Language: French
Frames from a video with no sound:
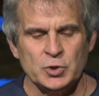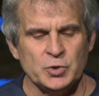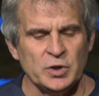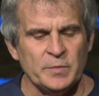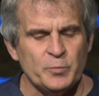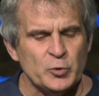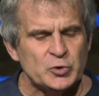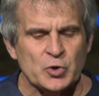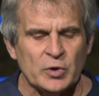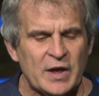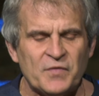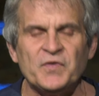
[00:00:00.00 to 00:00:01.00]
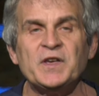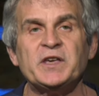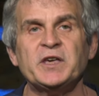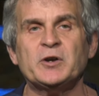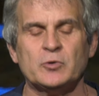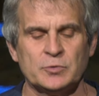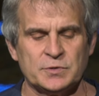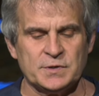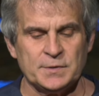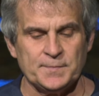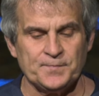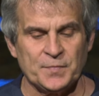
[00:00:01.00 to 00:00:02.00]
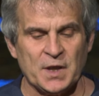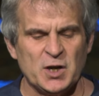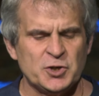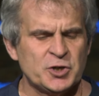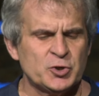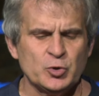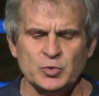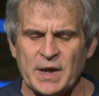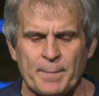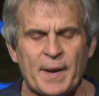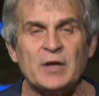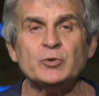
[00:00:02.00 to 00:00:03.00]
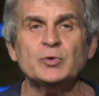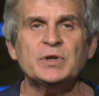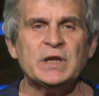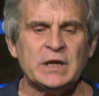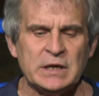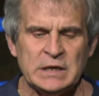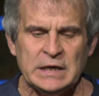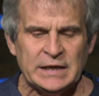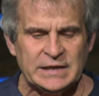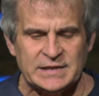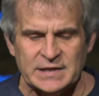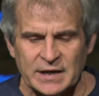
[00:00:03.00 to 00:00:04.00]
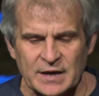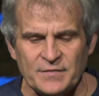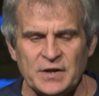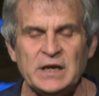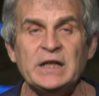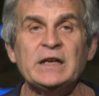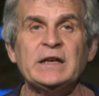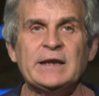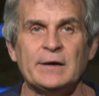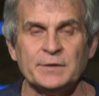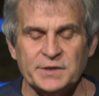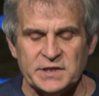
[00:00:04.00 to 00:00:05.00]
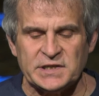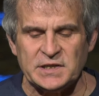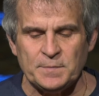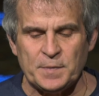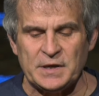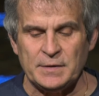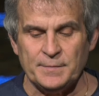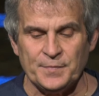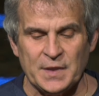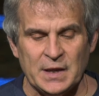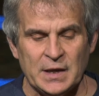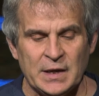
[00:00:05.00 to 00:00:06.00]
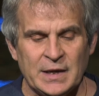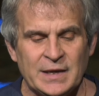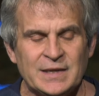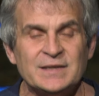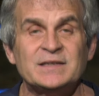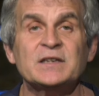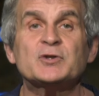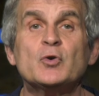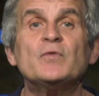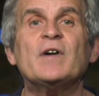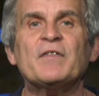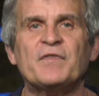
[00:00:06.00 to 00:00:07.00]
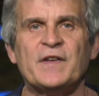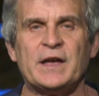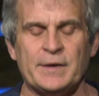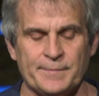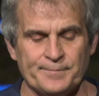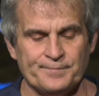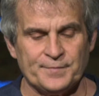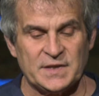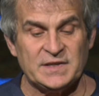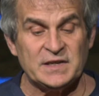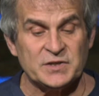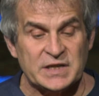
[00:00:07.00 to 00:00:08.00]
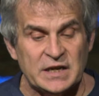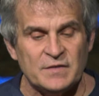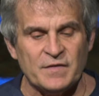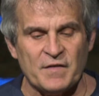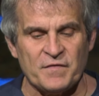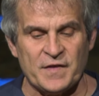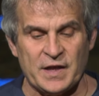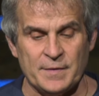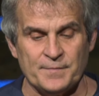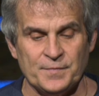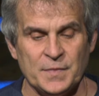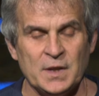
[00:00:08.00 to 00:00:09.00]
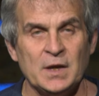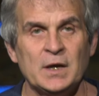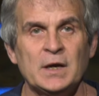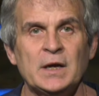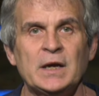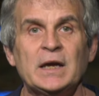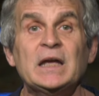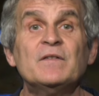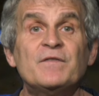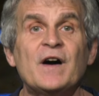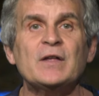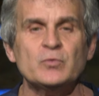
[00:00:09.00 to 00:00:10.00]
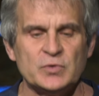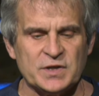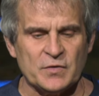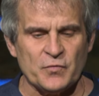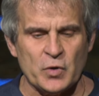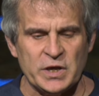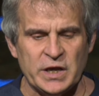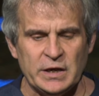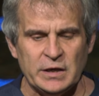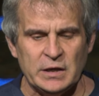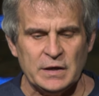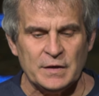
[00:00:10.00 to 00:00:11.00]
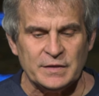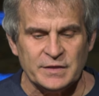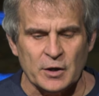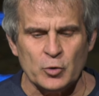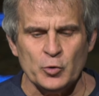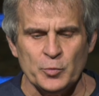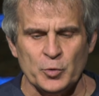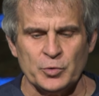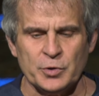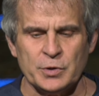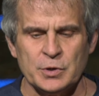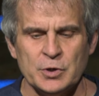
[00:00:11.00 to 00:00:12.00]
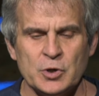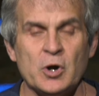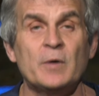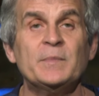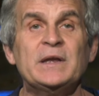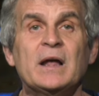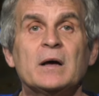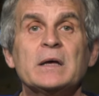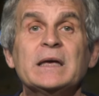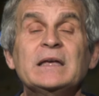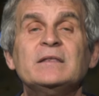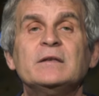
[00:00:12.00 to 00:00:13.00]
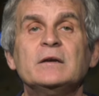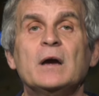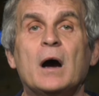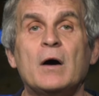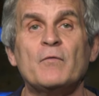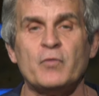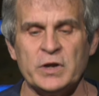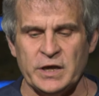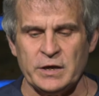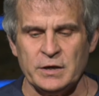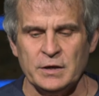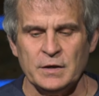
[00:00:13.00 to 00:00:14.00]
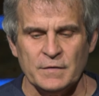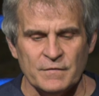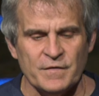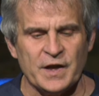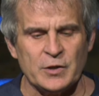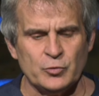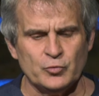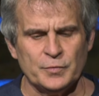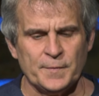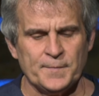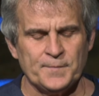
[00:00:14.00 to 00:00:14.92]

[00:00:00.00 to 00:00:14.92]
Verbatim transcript: Ce n'est plus ce qu'on a fait qui compte. Jésus nous a pardonné, il s'est révélé, il a anticipé. C'est ce qu'on va faire, c'est ce qu'il va faire. Il va nous envoyer dans le monde comme il a été envoyé vers nous.